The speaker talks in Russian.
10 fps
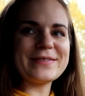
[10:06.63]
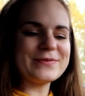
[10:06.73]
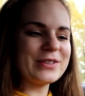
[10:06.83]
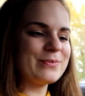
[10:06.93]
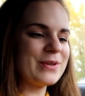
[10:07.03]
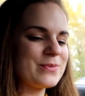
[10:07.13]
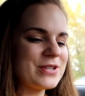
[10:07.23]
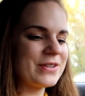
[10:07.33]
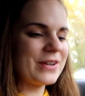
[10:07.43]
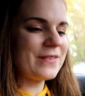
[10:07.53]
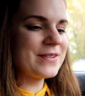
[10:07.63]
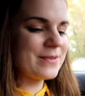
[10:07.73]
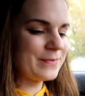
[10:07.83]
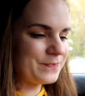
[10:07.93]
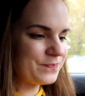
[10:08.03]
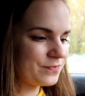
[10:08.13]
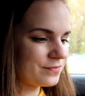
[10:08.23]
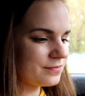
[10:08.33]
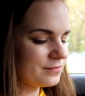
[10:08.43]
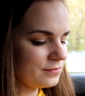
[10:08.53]
Вот это мне вообще нравится.
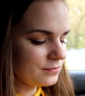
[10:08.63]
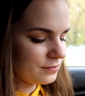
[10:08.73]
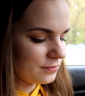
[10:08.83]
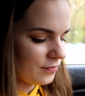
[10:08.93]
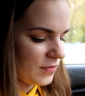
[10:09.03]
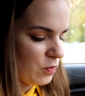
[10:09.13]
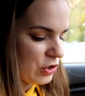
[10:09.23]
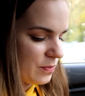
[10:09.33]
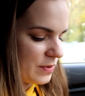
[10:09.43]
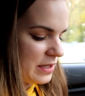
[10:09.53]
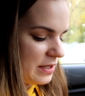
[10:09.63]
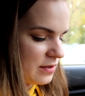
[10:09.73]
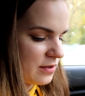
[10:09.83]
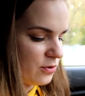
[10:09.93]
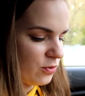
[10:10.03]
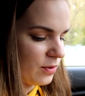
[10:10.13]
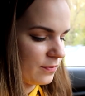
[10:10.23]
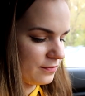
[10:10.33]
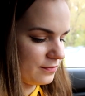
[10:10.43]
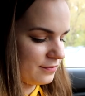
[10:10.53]
Можно поделиться с другом.
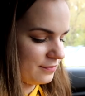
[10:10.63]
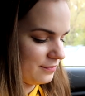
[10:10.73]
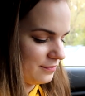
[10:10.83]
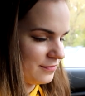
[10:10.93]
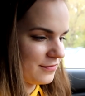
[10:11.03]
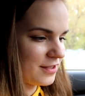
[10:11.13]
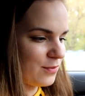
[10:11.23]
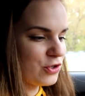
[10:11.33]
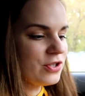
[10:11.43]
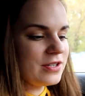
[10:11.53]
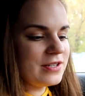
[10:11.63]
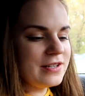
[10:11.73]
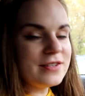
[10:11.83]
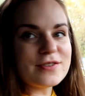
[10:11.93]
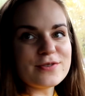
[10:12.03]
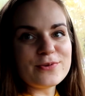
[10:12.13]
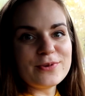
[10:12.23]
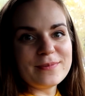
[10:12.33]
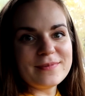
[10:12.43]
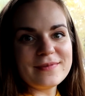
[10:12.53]
Можно не делиться с другом.